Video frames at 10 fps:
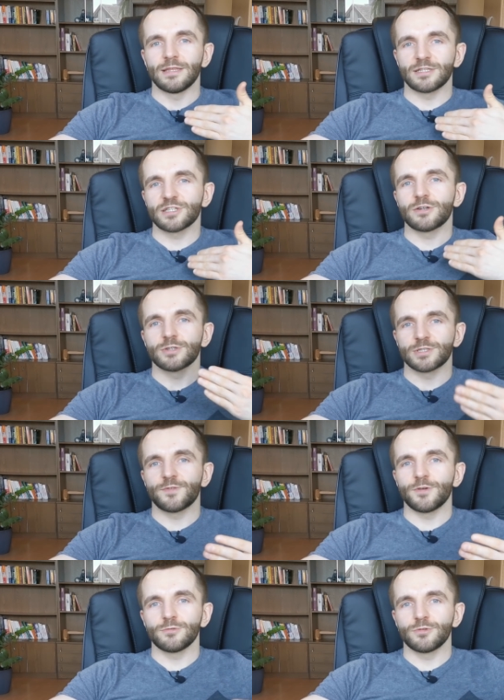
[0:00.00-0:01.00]
naszego
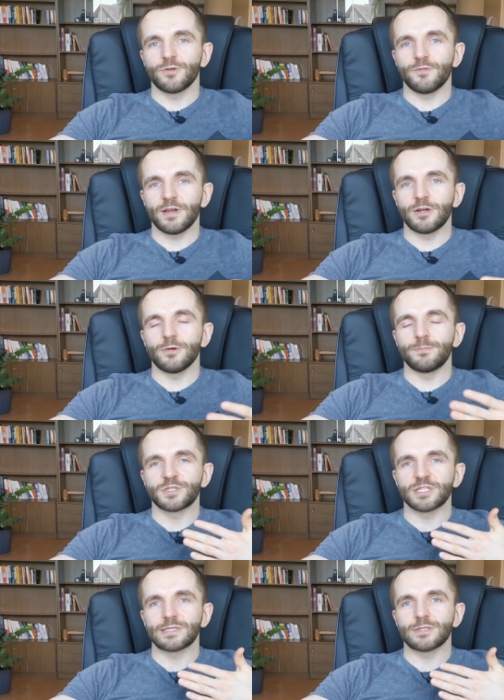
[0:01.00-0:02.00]
rozwoju duchowego,
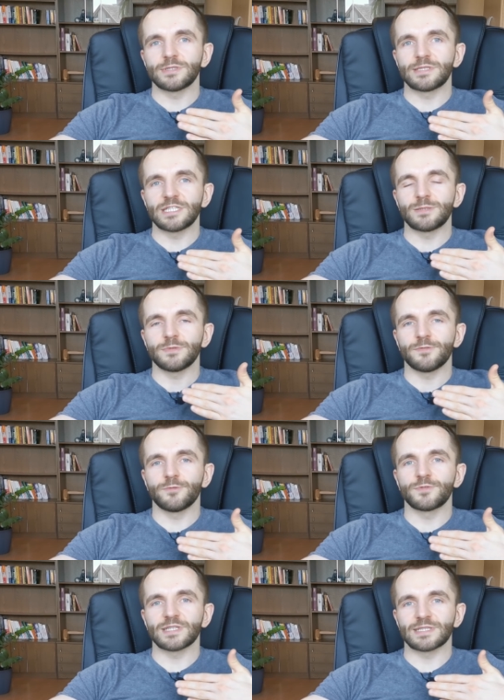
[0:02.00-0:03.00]
przez to jesteśmy
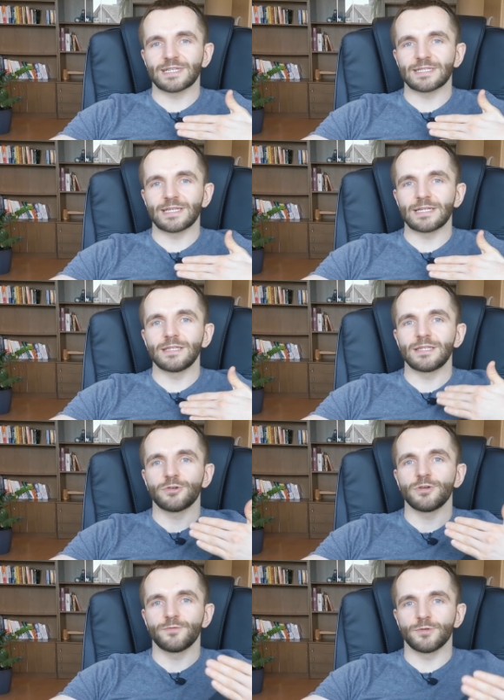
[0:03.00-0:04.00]
wówczas skazani
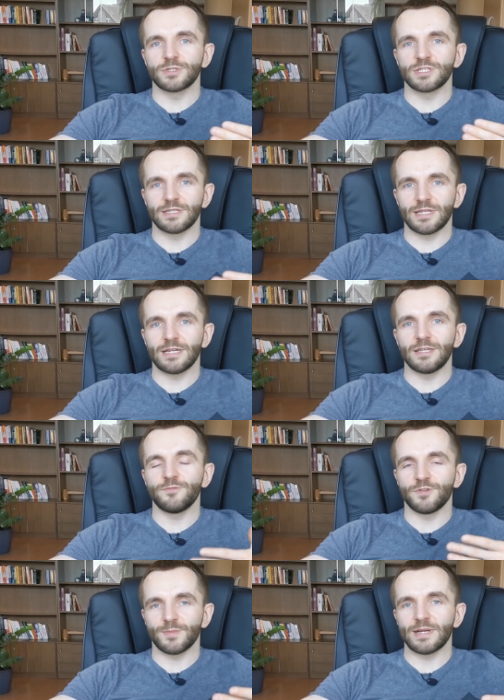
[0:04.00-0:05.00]
tylko i wyłącznie na
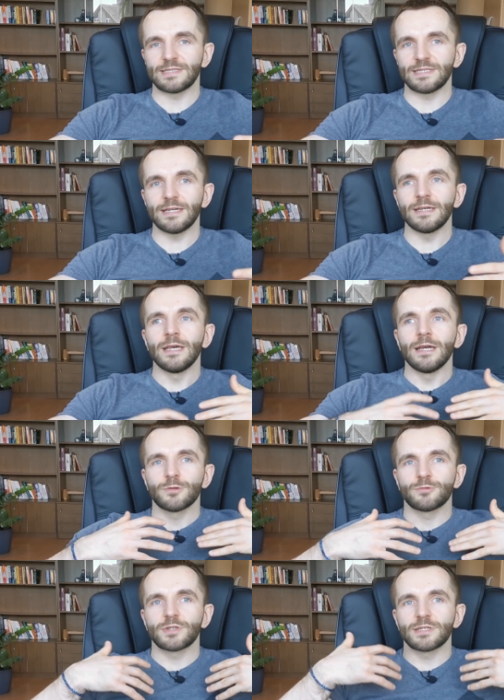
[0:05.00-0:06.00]
informacje,
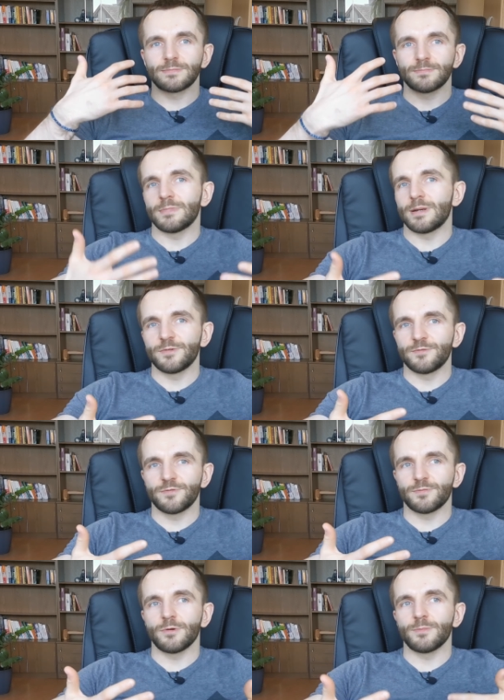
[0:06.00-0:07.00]
które mamy
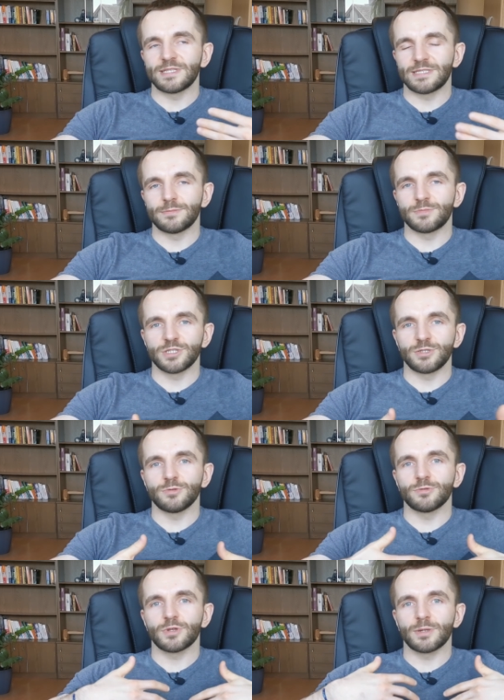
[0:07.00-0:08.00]
w obecnym życiu,
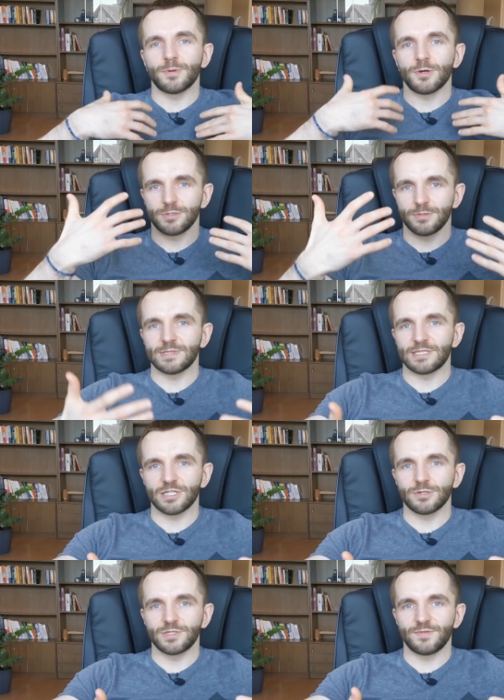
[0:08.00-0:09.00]
które pochodzą z
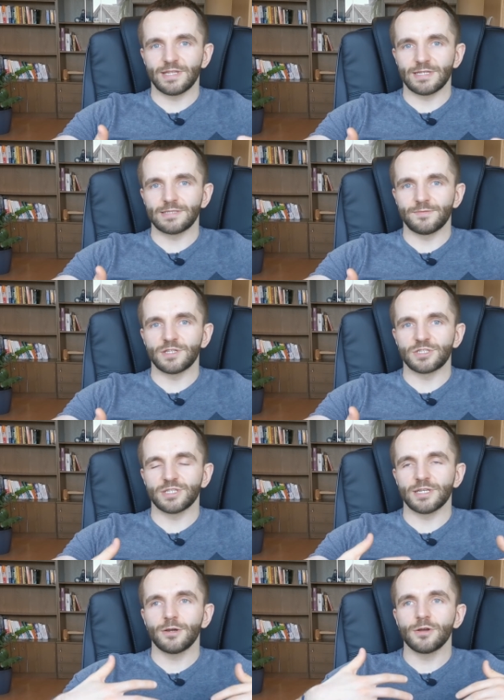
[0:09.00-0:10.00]
naszego świata
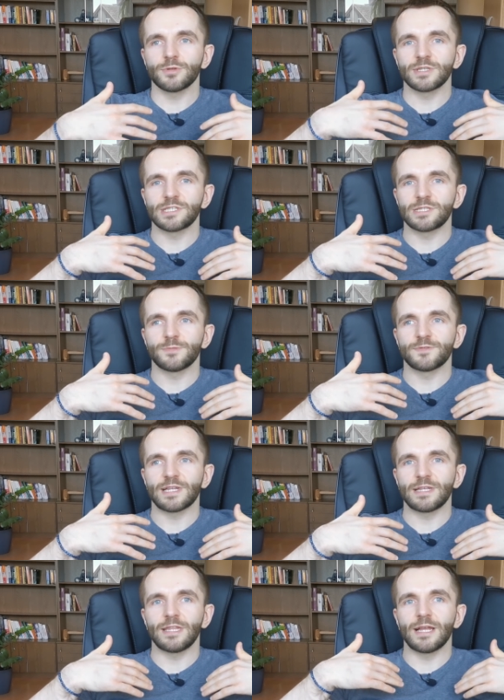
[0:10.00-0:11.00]
zewnętrznego, które jesteśmy w
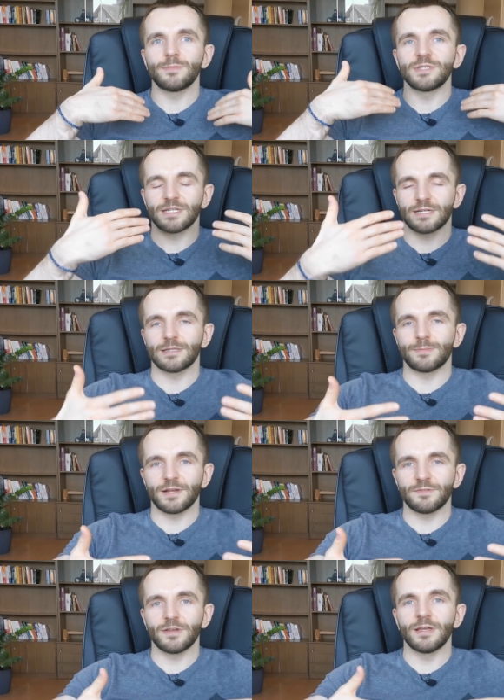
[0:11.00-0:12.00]
stanie nabyć tak
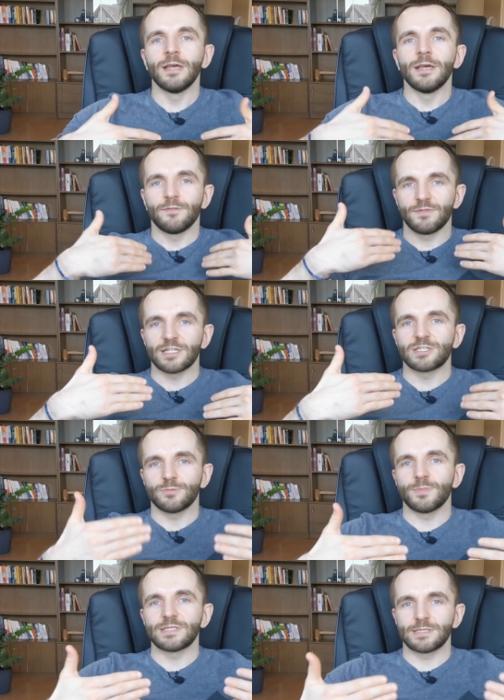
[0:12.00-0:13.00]
naprawdę w naszym
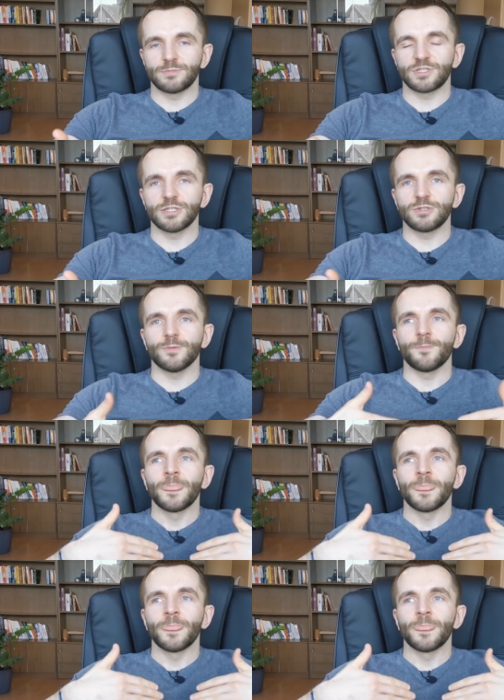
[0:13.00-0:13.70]
obecnym życiu